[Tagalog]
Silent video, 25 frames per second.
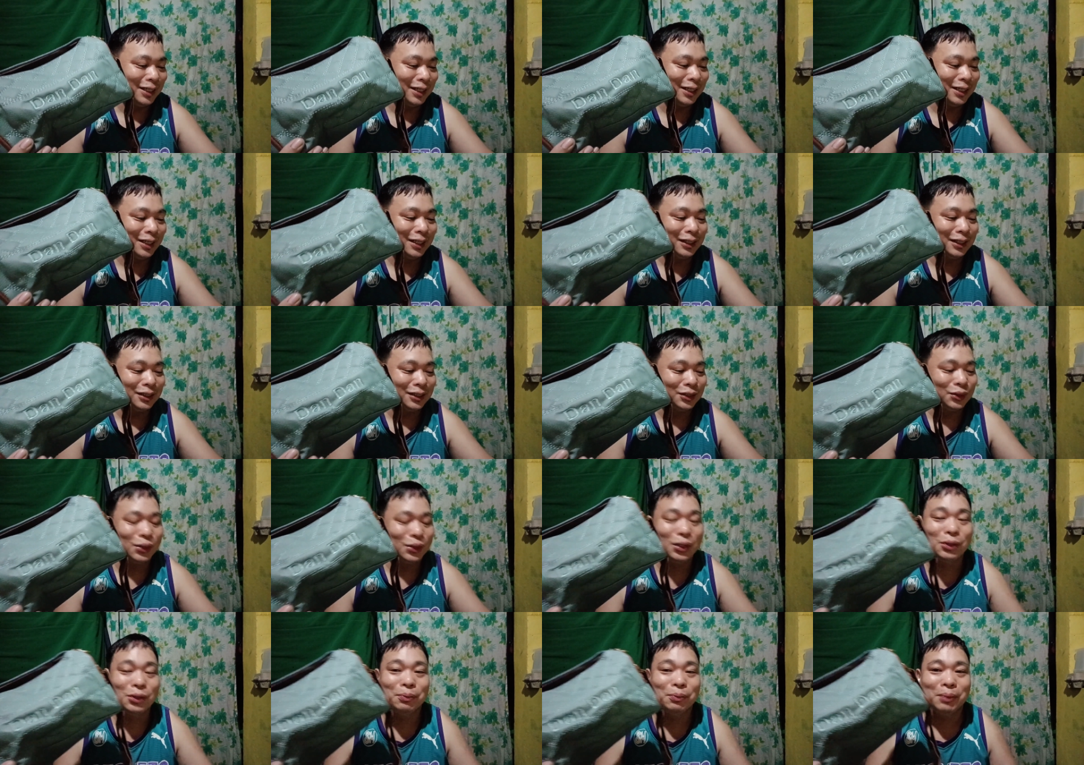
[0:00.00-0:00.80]
Ayan,
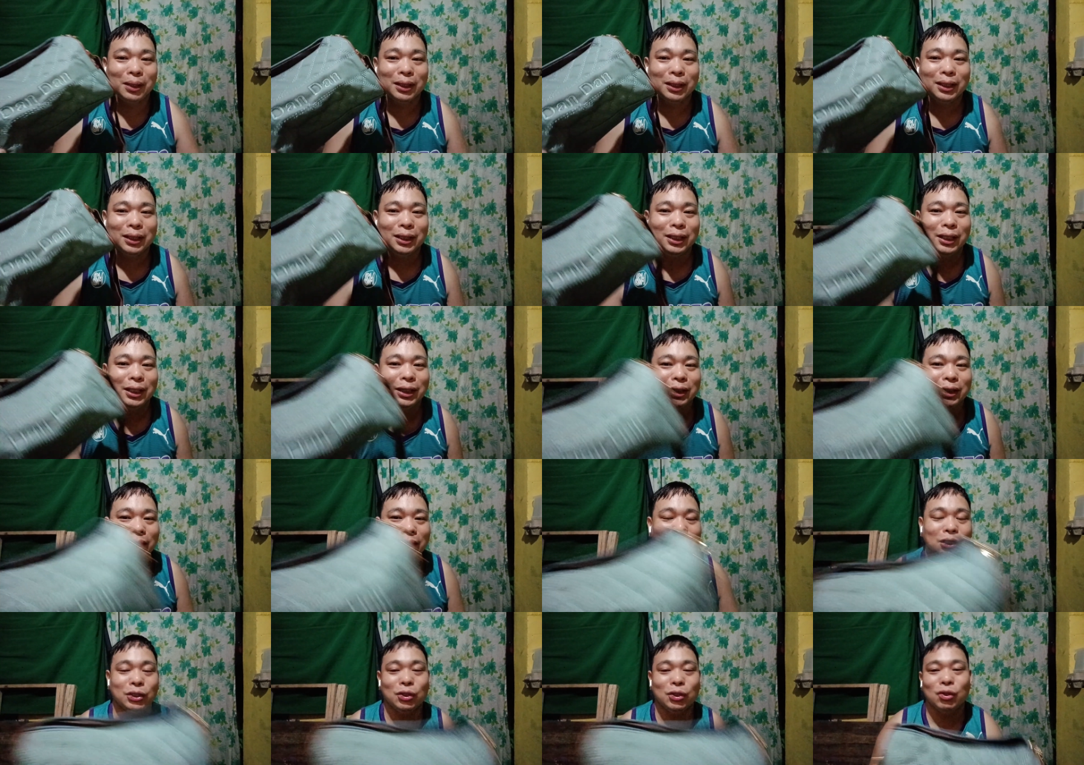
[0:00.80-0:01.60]
so ano pang
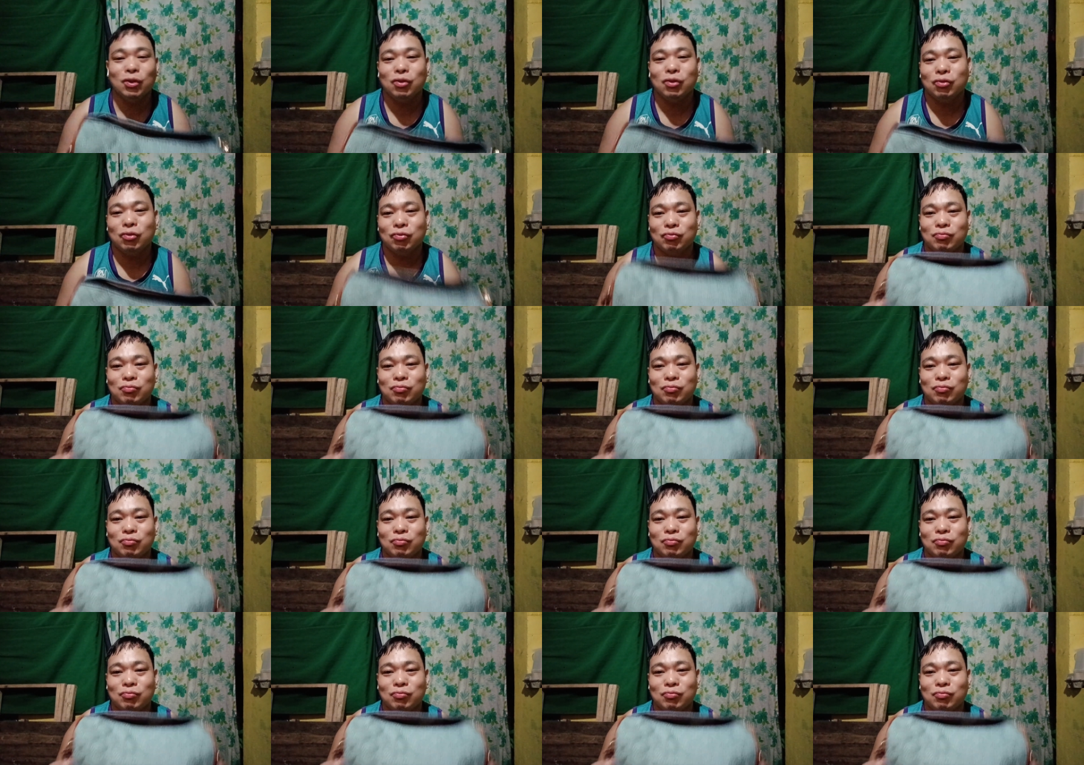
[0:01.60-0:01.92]
hinihintay nyo?